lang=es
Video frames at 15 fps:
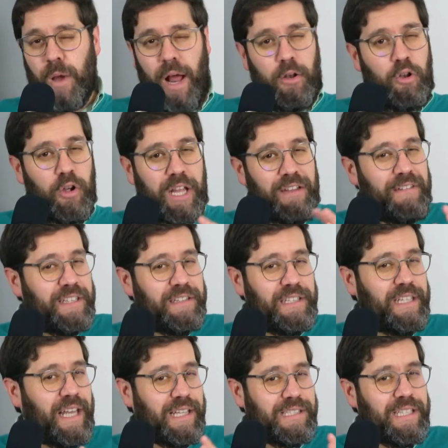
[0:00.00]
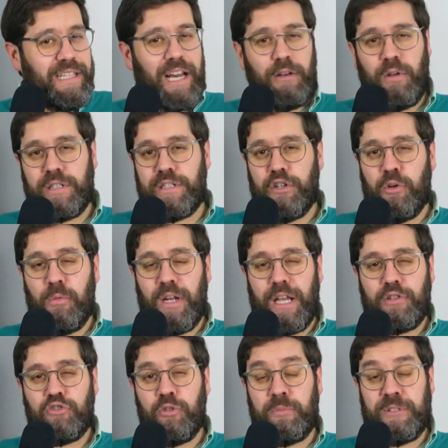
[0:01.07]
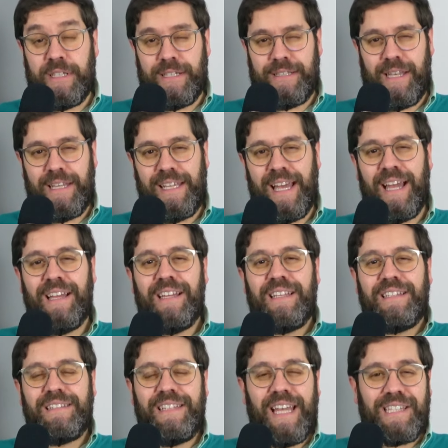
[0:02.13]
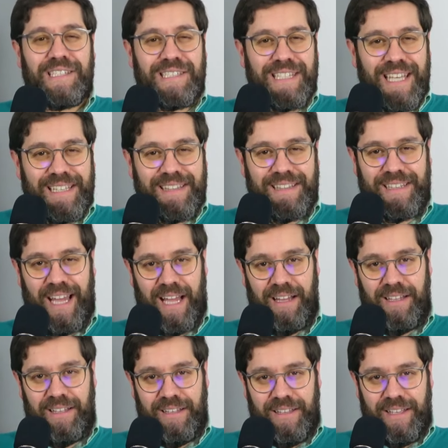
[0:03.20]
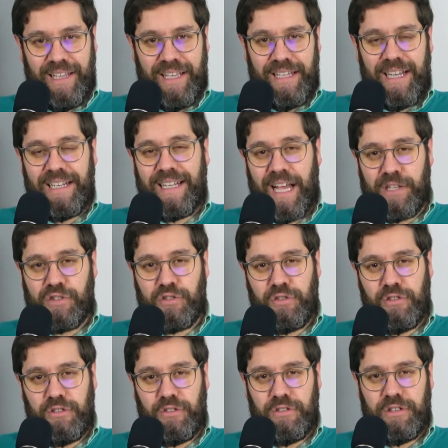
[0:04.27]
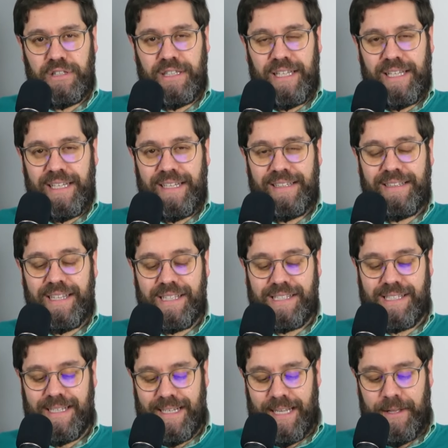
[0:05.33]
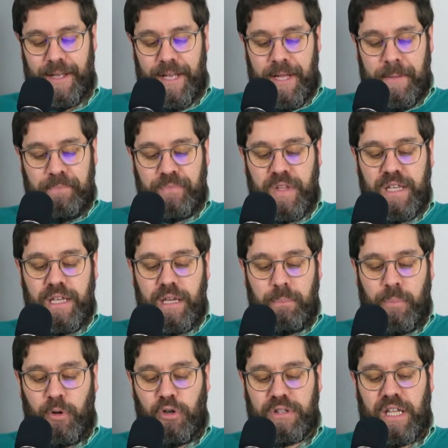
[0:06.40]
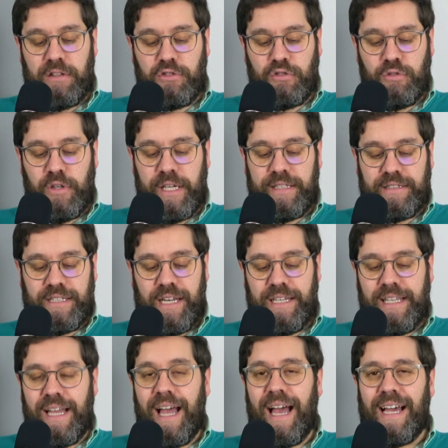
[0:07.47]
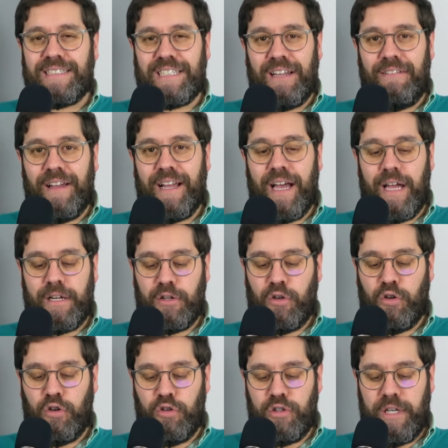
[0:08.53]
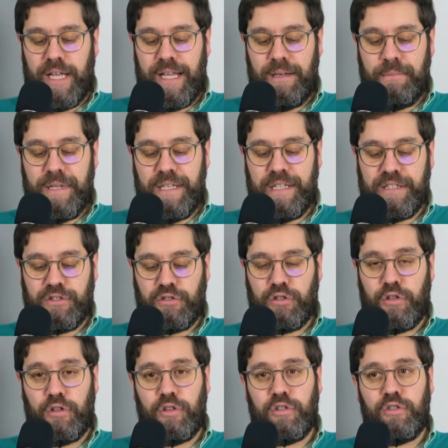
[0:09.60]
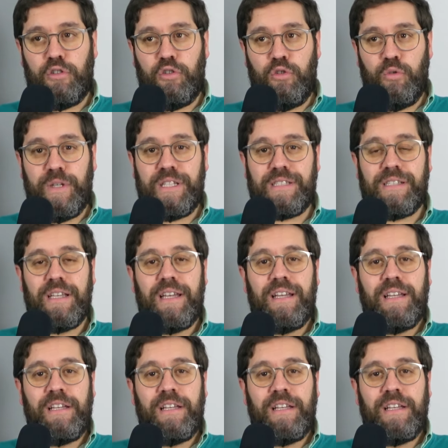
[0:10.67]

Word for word: lo que vendría a ser algo así como la subsecretaría de Hacienda en el caso de, Chile. Y por lo tanto entraría a trabajar con el ministro Luis